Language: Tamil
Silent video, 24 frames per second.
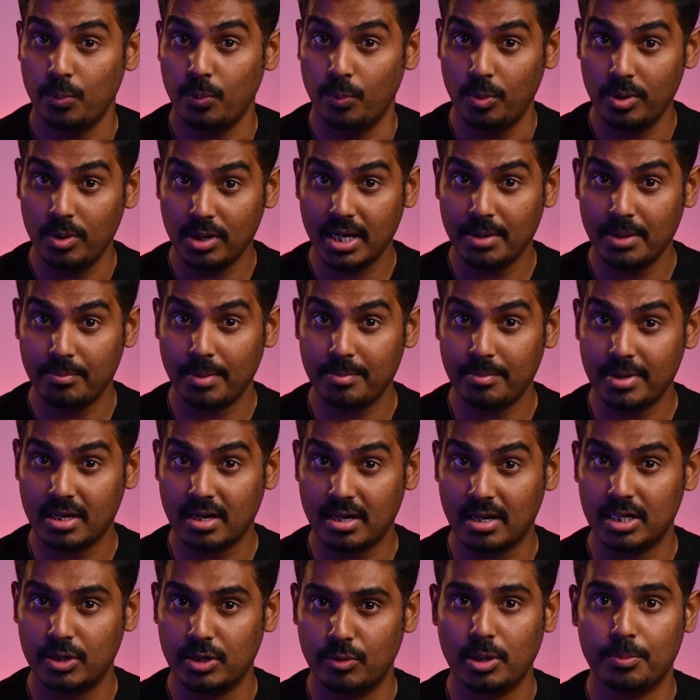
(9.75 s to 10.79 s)
உங்கள் மெமரி
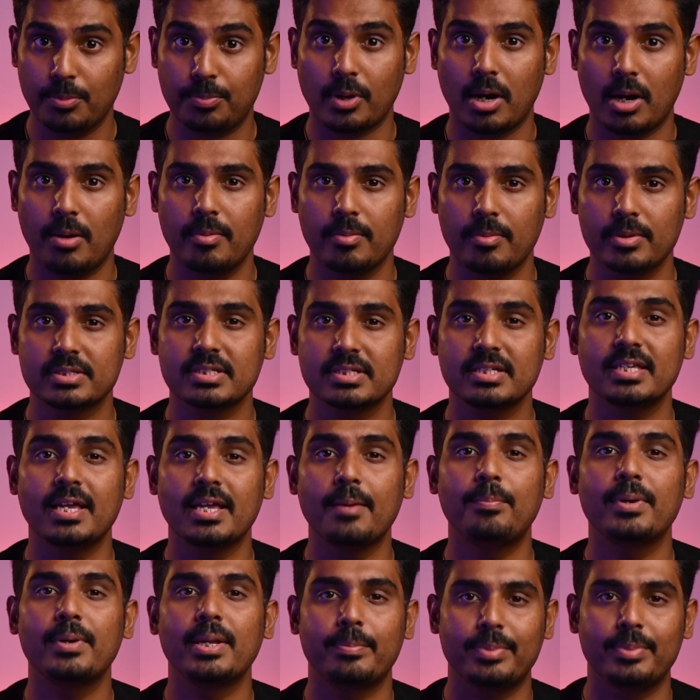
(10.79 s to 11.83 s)
கார்டில் உள்ள ப்ராப்ளம்ஸ்
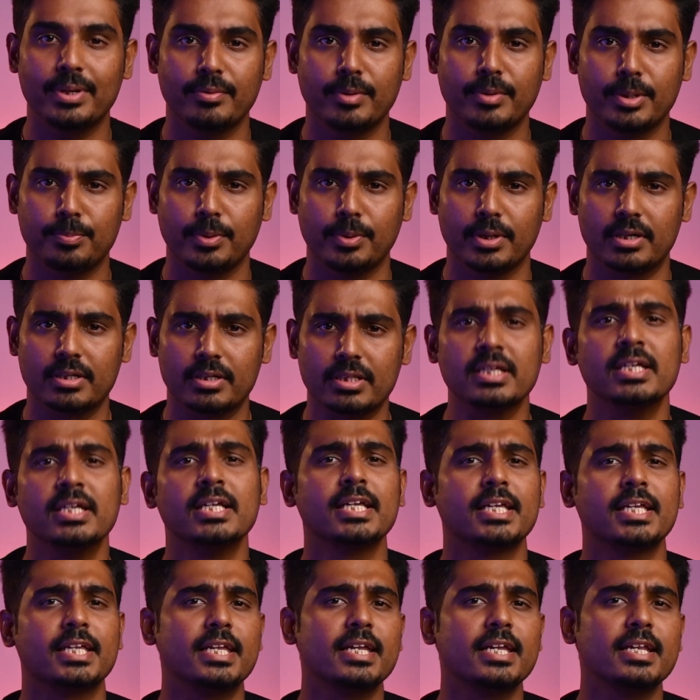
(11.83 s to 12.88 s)
எப்படி ப்ரிவெண்ட் பண்ணுறது
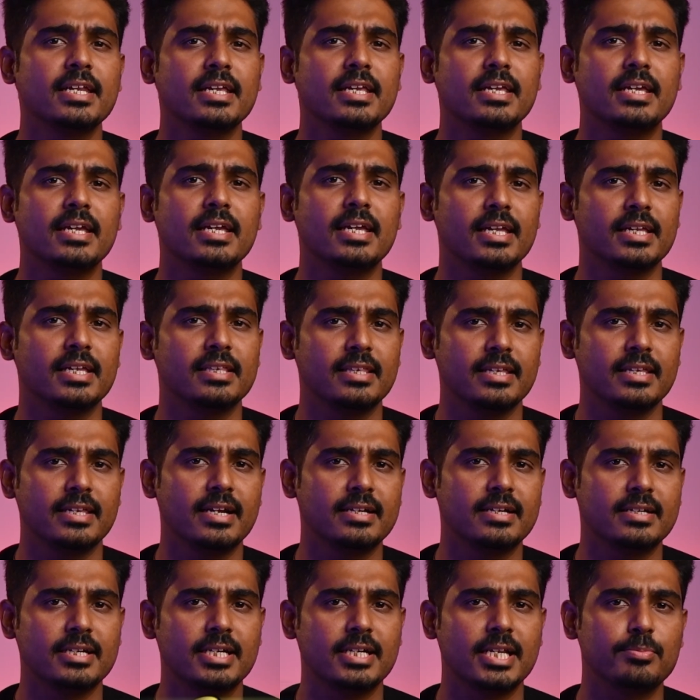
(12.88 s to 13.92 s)
இன்றைக்கி இந்த
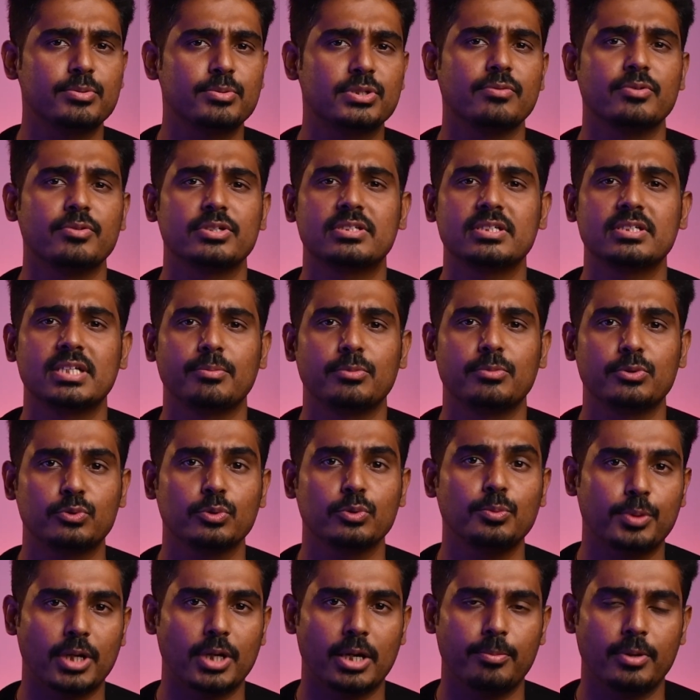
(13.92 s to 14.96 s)
எட்டு டிப்ஸை வச்சு நம்ம
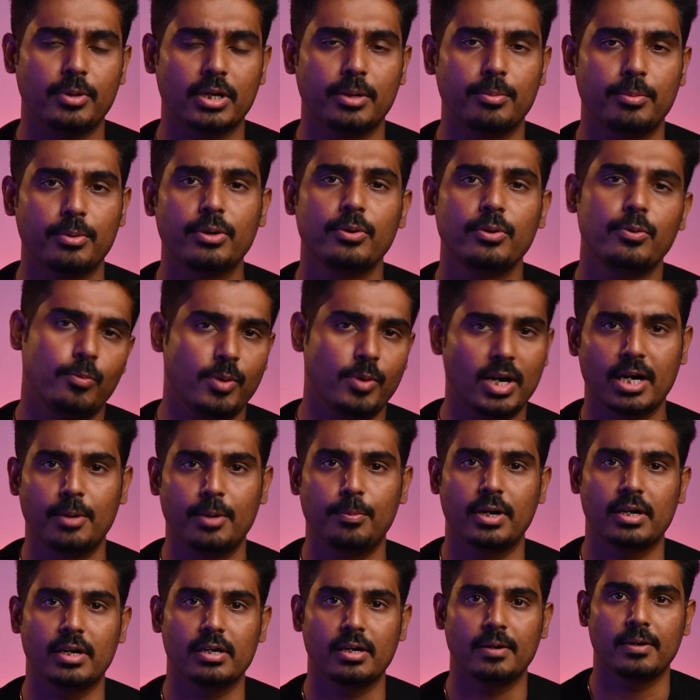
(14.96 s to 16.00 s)
சூப்பராக பார்க்க போகிறோம் வாங்க
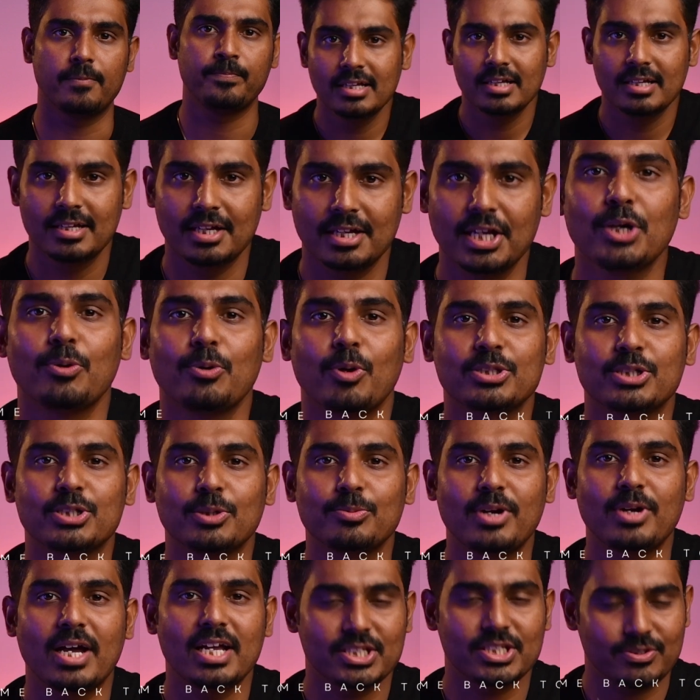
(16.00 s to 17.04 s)
பார்க்கலாம் ஏ
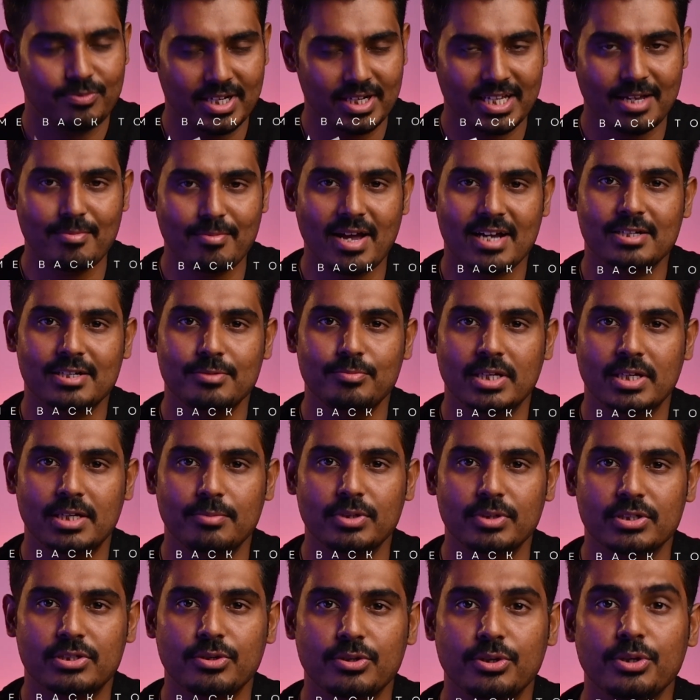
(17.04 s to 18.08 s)
வாட்ஸ்அப் கைஸ் வெல்கம் பேக் டு
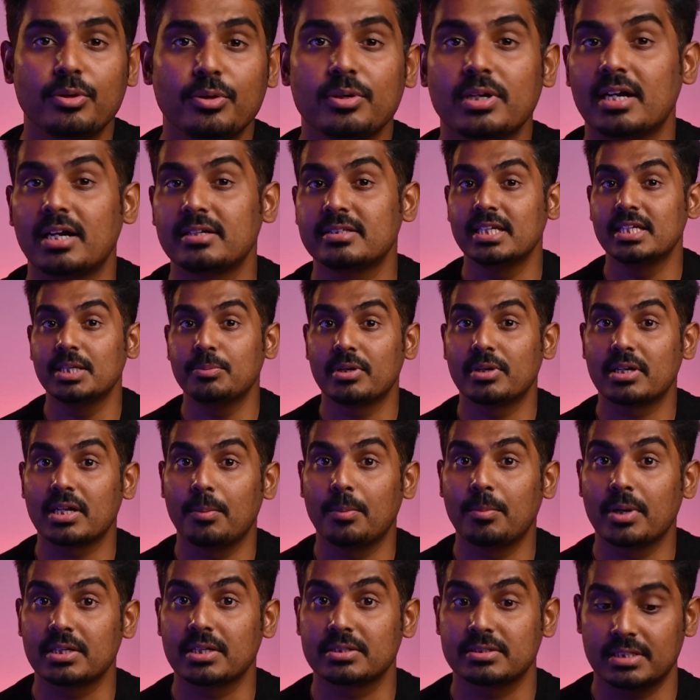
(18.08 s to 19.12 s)
மேருமே ஸ்டுடியோ நான் திலீபன்
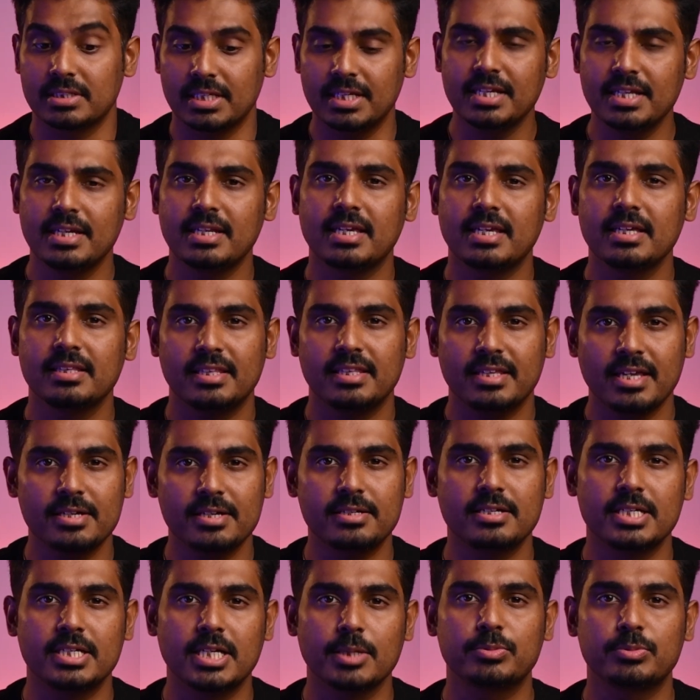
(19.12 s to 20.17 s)
ராமகிருஷ்ணன் இன்றைக்கி இந்த
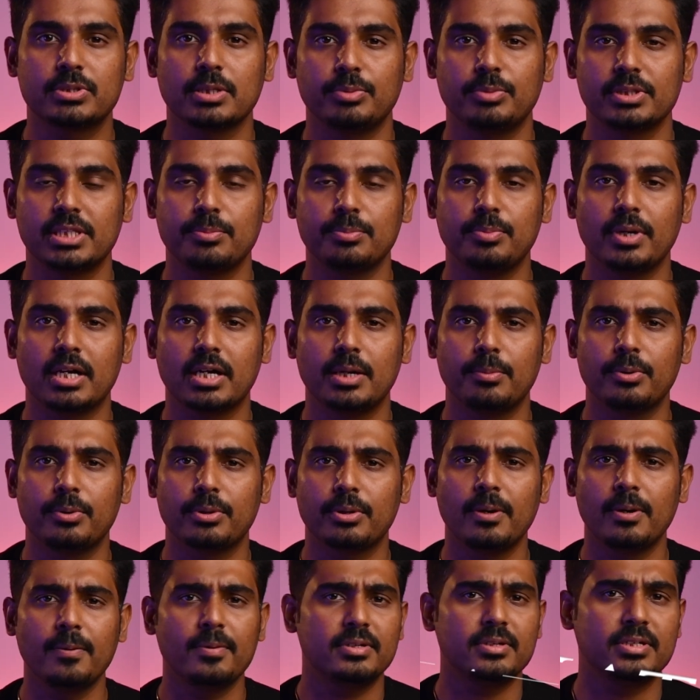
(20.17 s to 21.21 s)
எட்டு டிப்ஸை பற்றி பார்க்க
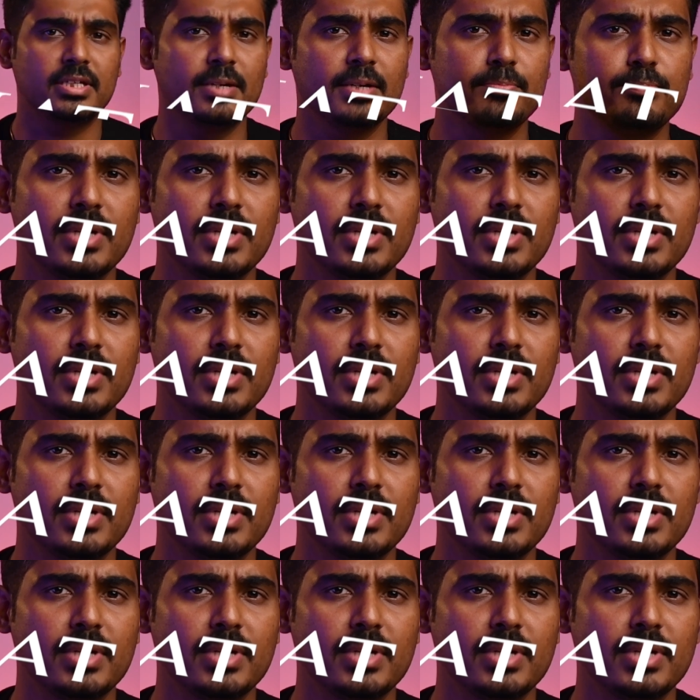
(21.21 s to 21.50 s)
போகிறோம் டிப்